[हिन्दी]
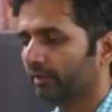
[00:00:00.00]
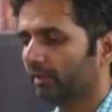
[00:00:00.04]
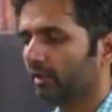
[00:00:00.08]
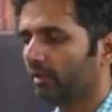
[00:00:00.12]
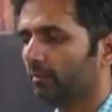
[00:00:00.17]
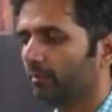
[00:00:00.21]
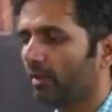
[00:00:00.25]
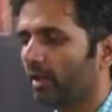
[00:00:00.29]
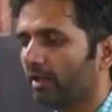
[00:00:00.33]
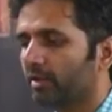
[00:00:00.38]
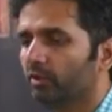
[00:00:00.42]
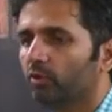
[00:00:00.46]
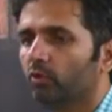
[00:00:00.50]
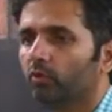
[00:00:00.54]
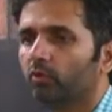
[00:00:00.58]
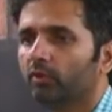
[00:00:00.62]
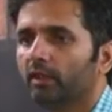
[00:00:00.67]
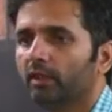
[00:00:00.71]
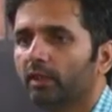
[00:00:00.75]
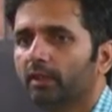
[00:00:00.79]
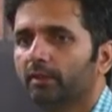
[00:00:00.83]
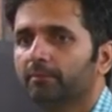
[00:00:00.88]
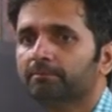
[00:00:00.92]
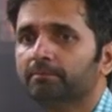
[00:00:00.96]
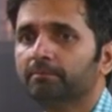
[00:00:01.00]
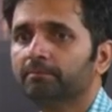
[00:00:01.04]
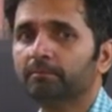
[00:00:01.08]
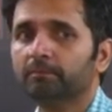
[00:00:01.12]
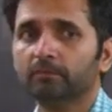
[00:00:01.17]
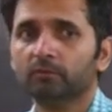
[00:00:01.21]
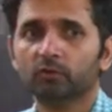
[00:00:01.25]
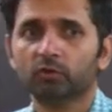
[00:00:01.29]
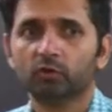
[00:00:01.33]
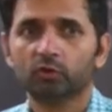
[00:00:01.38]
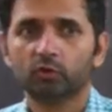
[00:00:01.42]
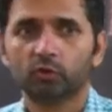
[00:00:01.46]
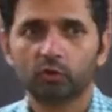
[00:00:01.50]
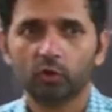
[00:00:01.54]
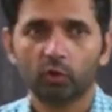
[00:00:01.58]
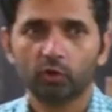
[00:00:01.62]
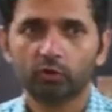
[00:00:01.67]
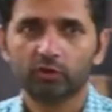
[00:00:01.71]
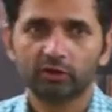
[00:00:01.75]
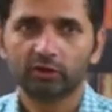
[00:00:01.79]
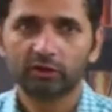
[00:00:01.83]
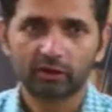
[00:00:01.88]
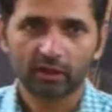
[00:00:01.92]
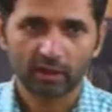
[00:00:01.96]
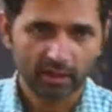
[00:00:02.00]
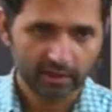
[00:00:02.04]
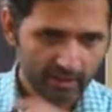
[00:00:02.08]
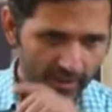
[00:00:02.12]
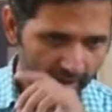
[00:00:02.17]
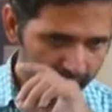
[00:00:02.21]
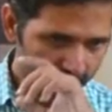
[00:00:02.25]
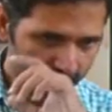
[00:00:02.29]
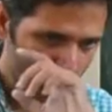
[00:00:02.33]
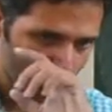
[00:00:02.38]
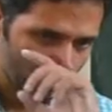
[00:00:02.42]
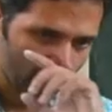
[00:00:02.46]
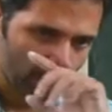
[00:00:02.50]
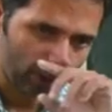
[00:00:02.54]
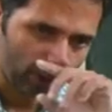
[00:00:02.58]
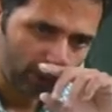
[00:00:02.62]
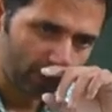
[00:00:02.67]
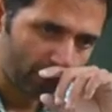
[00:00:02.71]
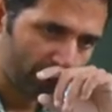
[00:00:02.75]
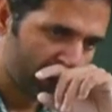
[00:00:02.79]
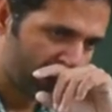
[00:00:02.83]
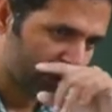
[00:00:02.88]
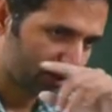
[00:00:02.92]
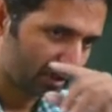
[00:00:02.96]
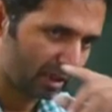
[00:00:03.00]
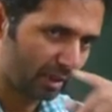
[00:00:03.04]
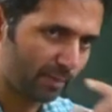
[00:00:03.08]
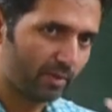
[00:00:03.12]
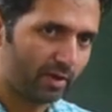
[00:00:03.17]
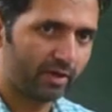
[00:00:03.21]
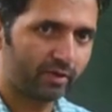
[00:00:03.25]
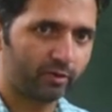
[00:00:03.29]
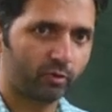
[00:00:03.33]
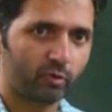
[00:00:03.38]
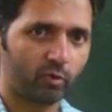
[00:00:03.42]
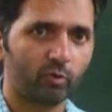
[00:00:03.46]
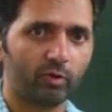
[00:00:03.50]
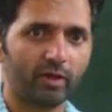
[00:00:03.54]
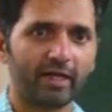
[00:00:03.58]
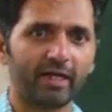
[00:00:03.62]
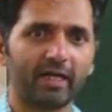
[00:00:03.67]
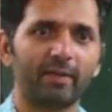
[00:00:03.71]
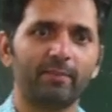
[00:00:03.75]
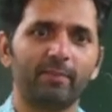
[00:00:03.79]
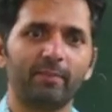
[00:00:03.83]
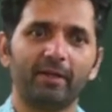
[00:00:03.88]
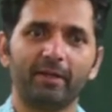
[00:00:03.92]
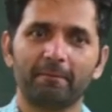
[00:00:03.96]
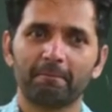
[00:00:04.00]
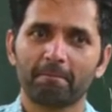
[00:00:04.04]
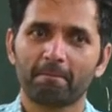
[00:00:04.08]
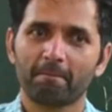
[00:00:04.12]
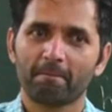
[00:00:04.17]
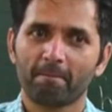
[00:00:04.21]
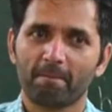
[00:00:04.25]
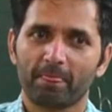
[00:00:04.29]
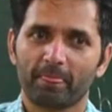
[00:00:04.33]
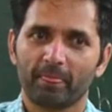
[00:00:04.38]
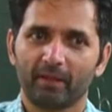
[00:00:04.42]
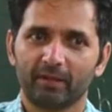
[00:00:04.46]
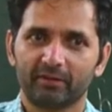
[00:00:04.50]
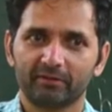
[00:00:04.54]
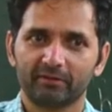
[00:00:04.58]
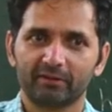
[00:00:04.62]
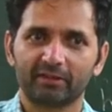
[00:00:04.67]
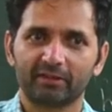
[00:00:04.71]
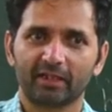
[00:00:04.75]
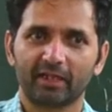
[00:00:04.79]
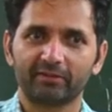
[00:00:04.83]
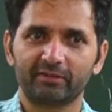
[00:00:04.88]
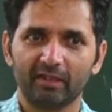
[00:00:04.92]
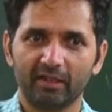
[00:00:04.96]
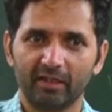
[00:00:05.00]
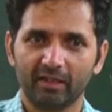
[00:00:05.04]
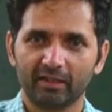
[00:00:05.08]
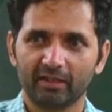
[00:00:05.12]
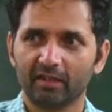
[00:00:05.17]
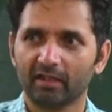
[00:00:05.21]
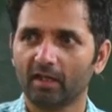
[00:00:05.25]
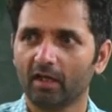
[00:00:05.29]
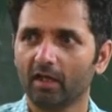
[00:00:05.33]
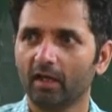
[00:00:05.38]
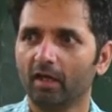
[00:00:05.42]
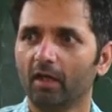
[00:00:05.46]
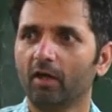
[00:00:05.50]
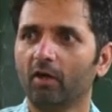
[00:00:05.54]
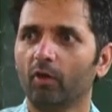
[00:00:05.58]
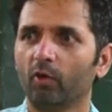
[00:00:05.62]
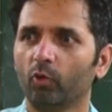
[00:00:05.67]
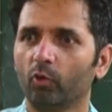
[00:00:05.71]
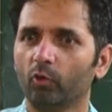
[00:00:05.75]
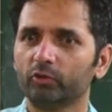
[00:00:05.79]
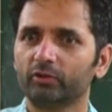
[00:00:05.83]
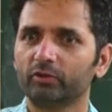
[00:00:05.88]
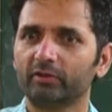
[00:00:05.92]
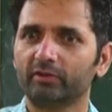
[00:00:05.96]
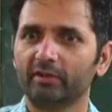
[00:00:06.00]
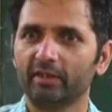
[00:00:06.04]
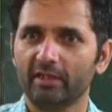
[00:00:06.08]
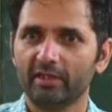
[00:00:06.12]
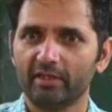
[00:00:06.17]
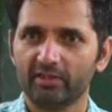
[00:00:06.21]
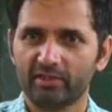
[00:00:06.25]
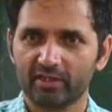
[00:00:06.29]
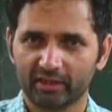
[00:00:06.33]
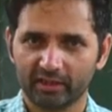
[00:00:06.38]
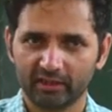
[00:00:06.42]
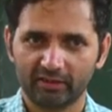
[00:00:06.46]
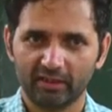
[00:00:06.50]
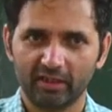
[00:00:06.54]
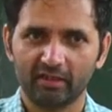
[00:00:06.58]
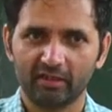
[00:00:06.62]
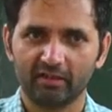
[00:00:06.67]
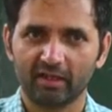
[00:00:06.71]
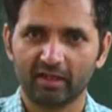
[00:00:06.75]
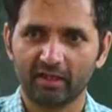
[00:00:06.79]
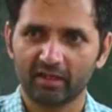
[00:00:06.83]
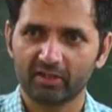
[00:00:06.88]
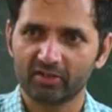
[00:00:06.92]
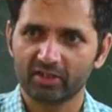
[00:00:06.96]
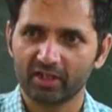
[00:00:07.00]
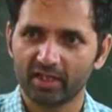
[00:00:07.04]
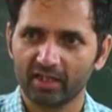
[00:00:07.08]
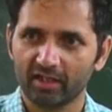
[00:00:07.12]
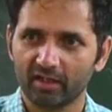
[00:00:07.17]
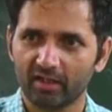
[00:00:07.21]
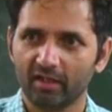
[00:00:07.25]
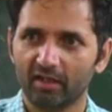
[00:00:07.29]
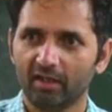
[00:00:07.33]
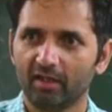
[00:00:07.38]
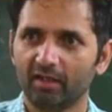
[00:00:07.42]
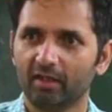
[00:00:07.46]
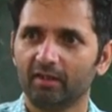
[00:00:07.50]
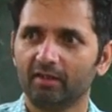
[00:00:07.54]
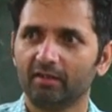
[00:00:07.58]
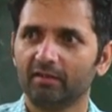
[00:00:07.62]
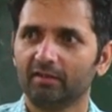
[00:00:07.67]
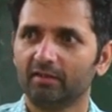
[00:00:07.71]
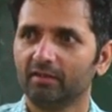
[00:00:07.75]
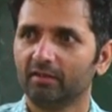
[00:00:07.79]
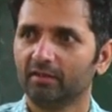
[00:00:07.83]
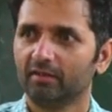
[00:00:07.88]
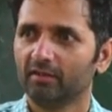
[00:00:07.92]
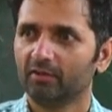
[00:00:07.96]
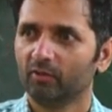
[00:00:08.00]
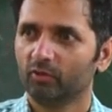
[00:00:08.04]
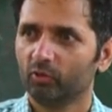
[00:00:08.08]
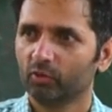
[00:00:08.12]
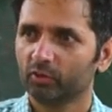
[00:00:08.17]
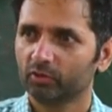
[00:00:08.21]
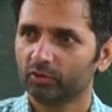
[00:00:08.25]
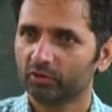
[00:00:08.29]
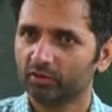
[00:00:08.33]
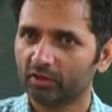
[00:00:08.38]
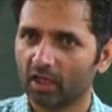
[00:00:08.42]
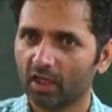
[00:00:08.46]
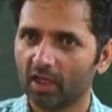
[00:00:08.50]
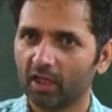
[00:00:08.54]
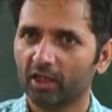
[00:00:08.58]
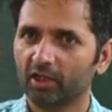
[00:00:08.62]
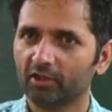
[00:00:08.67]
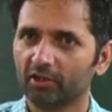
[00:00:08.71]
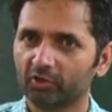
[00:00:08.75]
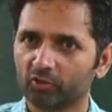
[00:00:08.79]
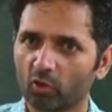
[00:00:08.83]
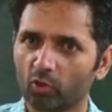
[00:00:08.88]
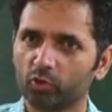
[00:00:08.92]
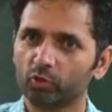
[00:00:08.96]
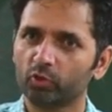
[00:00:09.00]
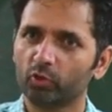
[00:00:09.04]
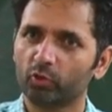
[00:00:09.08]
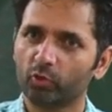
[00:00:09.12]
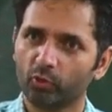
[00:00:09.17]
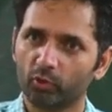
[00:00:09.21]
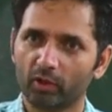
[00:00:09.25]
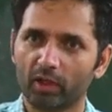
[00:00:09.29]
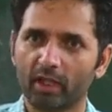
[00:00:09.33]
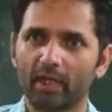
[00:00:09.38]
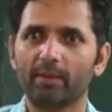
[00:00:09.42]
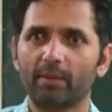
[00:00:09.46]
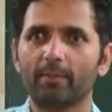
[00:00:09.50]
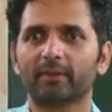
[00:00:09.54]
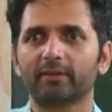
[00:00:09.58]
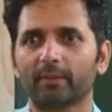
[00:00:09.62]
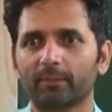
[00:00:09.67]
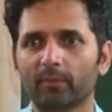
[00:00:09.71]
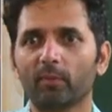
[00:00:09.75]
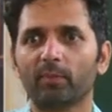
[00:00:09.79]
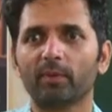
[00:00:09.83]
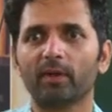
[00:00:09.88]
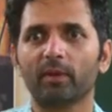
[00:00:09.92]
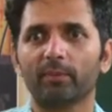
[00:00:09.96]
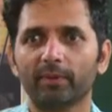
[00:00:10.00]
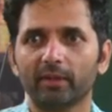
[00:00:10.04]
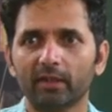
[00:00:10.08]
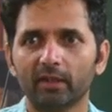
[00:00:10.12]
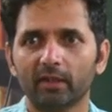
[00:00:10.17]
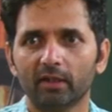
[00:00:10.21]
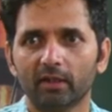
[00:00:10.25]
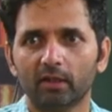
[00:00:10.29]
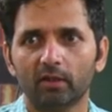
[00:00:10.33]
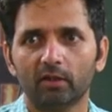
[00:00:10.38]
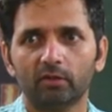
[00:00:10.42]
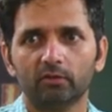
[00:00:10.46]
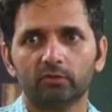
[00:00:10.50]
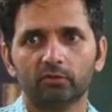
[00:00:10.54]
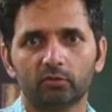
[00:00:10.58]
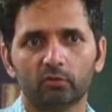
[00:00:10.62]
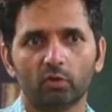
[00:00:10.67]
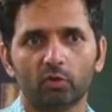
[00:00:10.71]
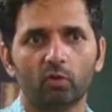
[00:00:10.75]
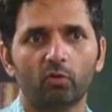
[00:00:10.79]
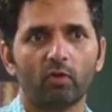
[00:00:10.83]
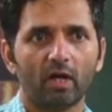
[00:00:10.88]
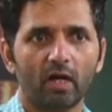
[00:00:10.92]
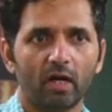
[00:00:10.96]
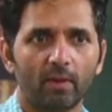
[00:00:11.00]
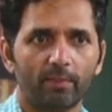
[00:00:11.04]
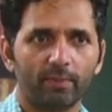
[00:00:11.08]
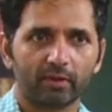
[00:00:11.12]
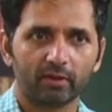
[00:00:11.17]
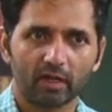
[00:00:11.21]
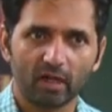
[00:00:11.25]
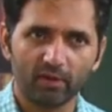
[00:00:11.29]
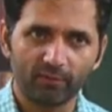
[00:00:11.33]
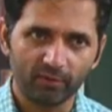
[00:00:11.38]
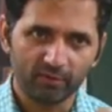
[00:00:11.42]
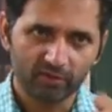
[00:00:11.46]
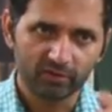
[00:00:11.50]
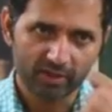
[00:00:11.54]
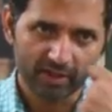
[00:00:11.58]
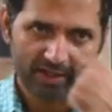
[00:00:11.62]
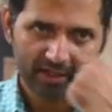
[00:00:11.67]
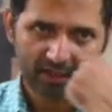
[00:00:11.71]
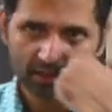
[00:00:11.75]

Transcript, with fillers: अगर भारी होंगे तो जितना यात्रियों को या सामान को उड़ाने में जितना तेल लगेगा उससे ज़्यादा तेल कहाँ लग जाएगा उस जहाज़ को खुद उड़ाने में आपको पहले पड़ी तो वहाँ पर काफ़ी सारे